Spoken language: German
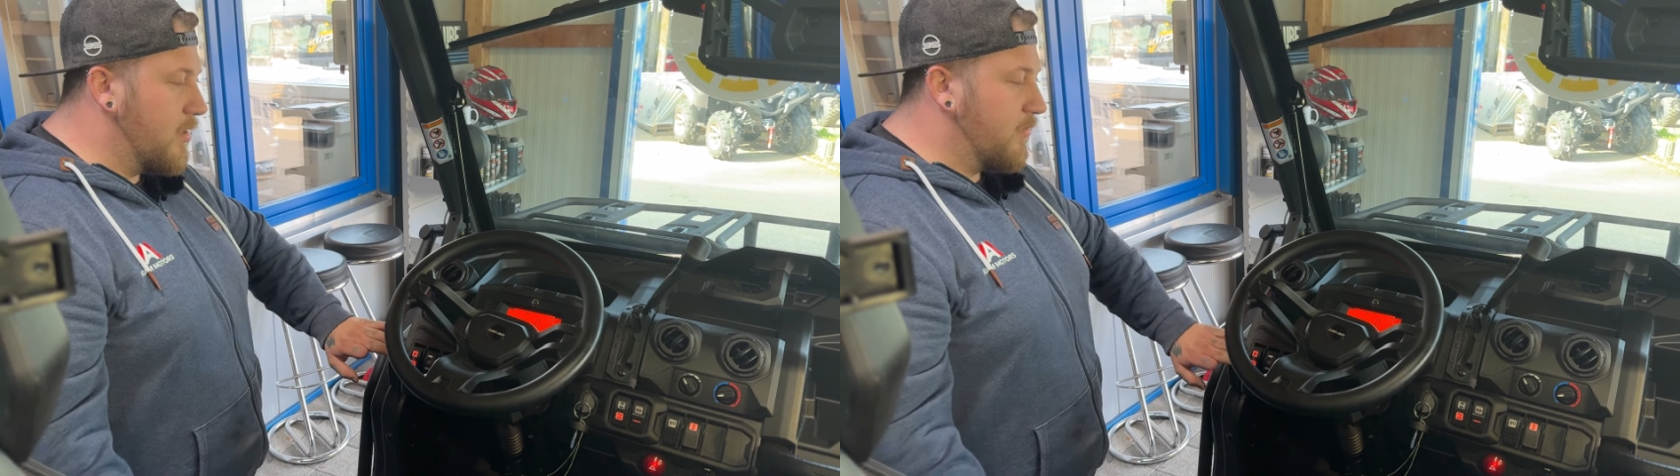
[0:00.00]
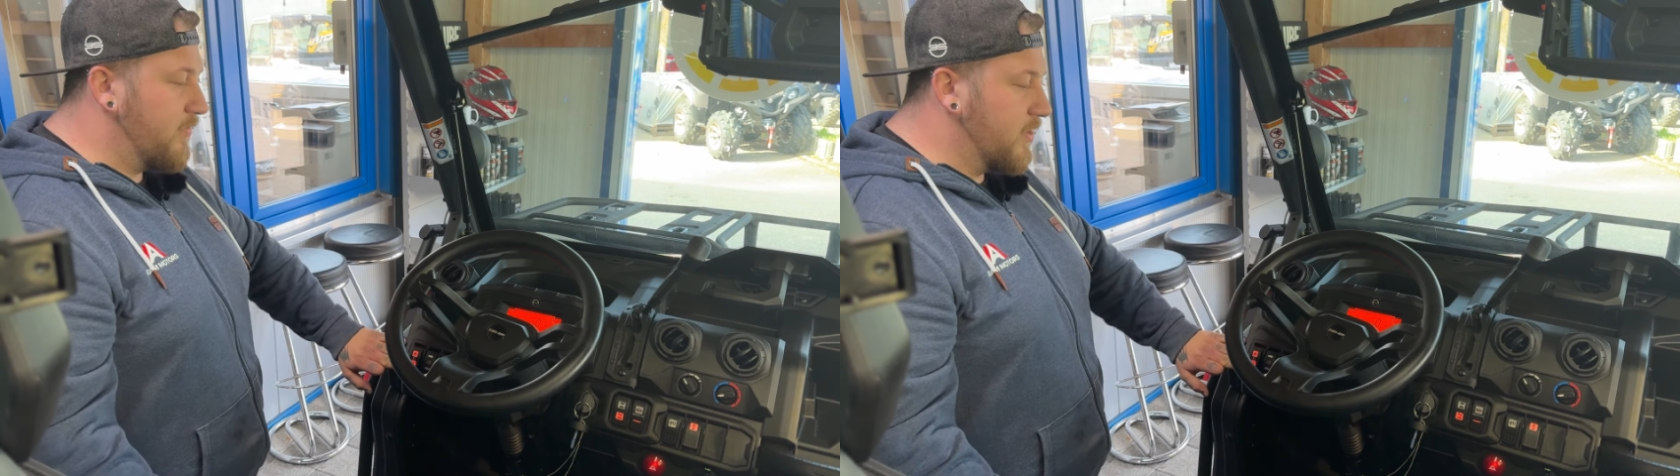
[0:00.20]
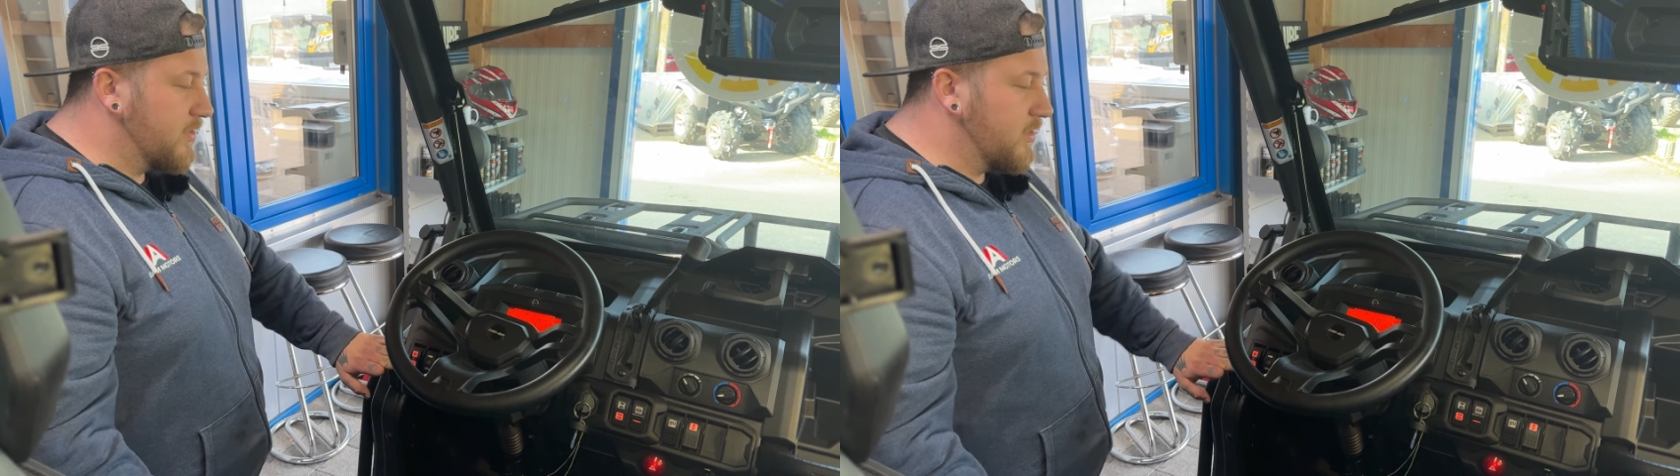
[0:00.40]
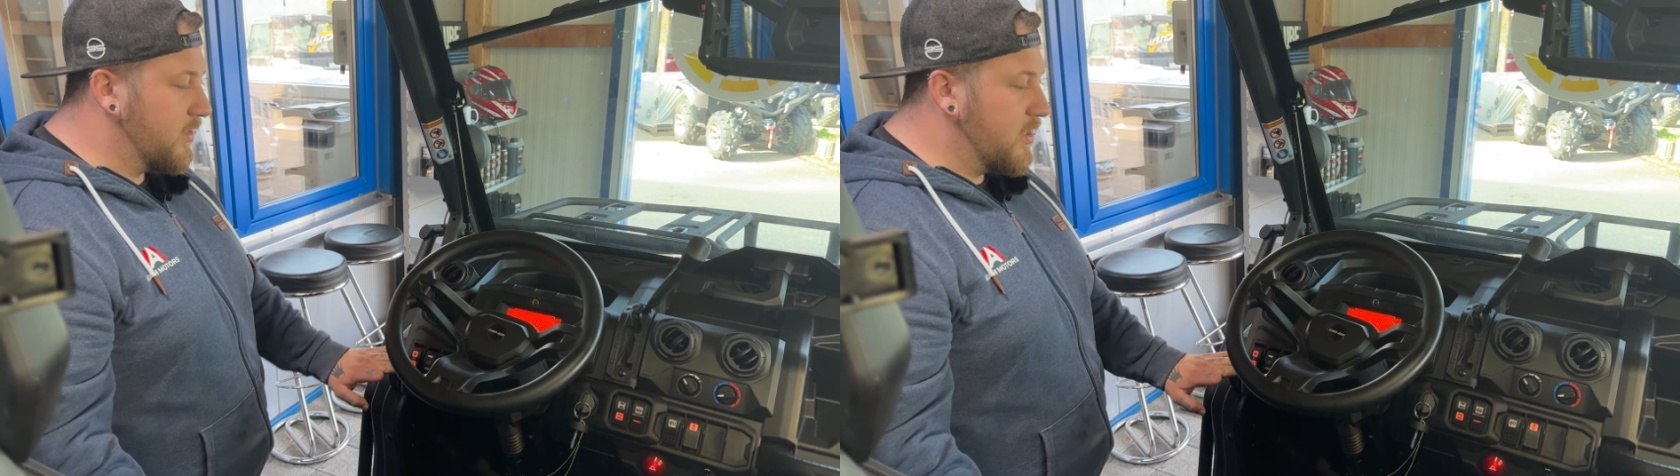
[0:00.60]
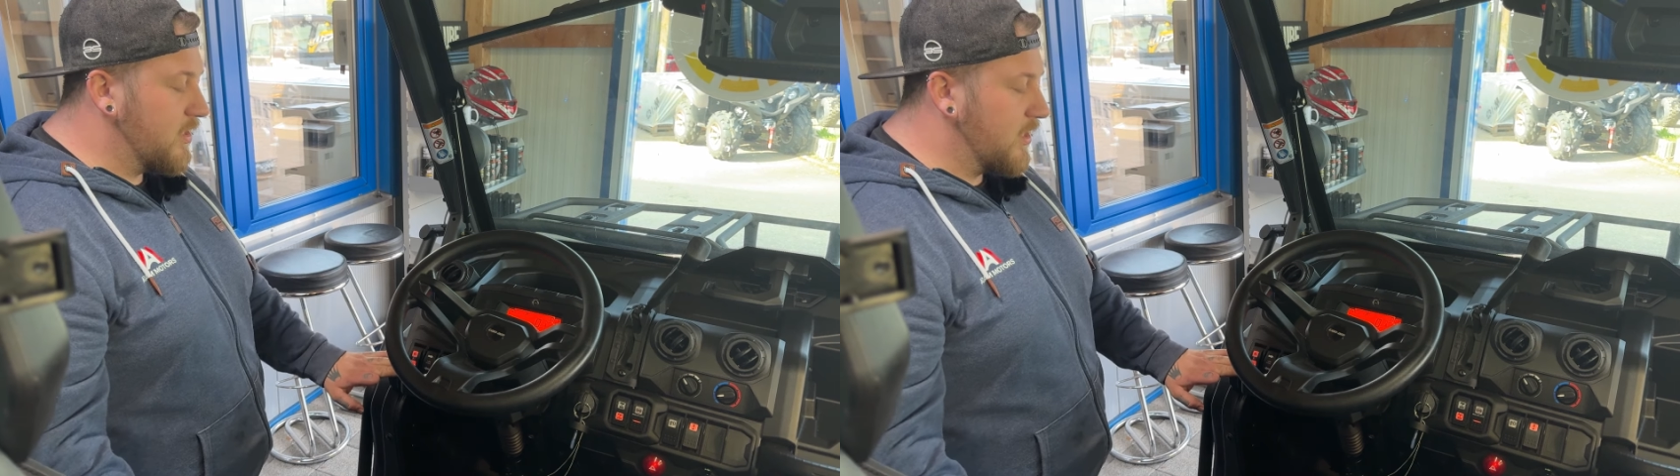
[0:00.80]
befindet sich
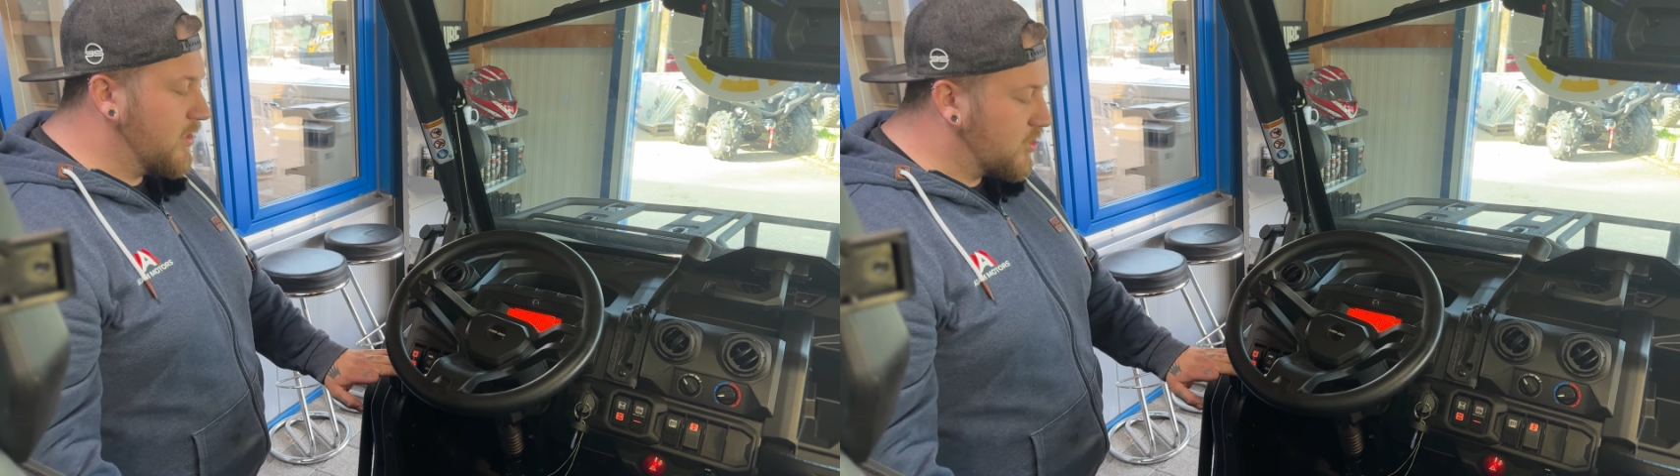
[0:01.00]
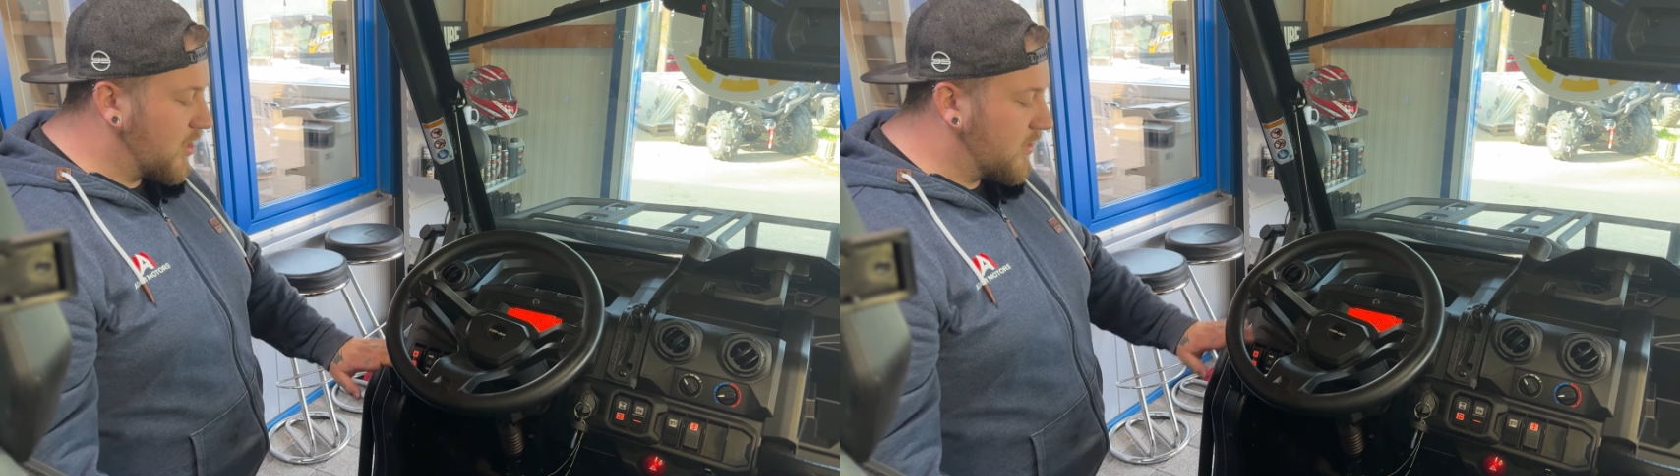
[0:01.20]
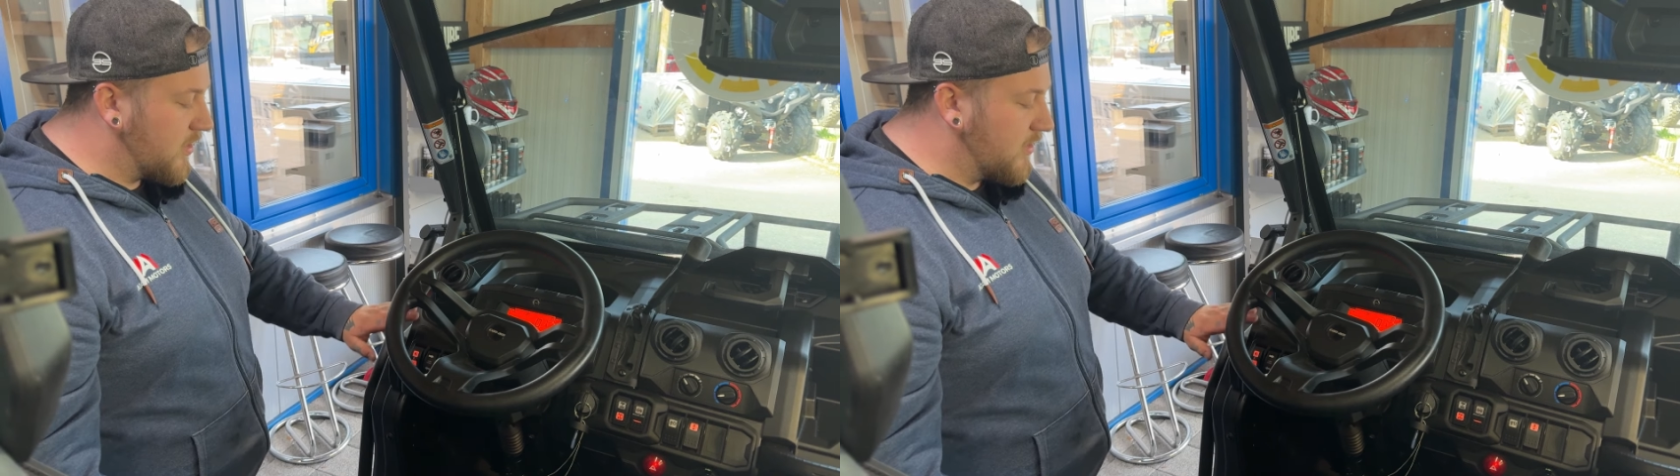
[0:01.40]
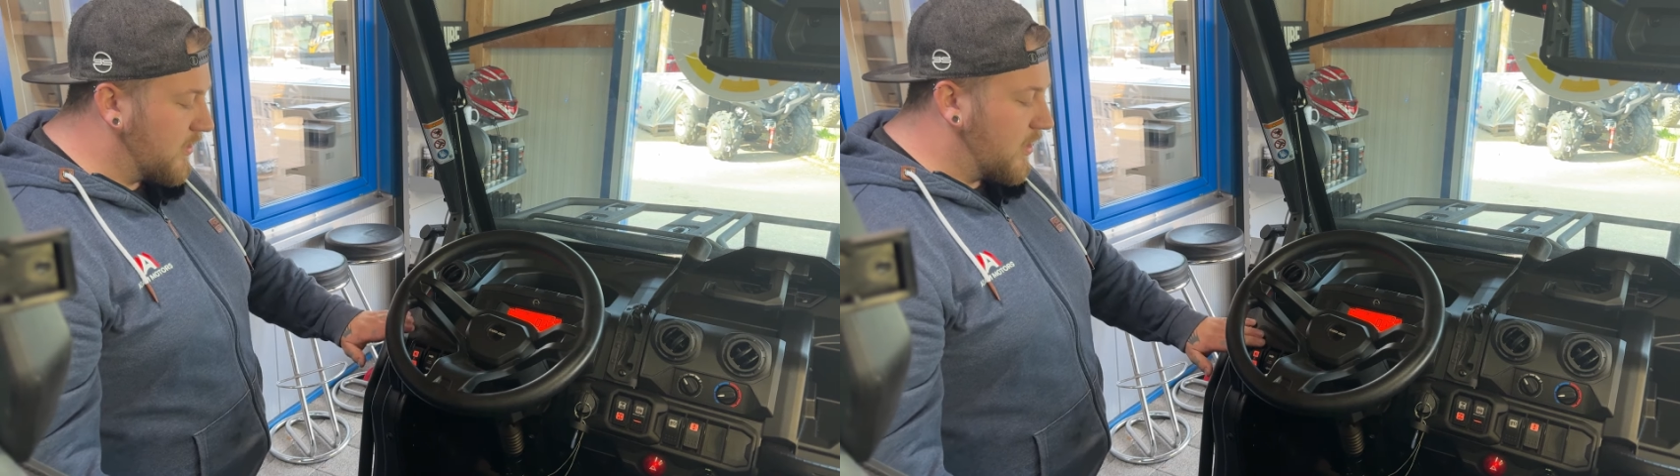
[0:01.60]
hier der Lichtschalter,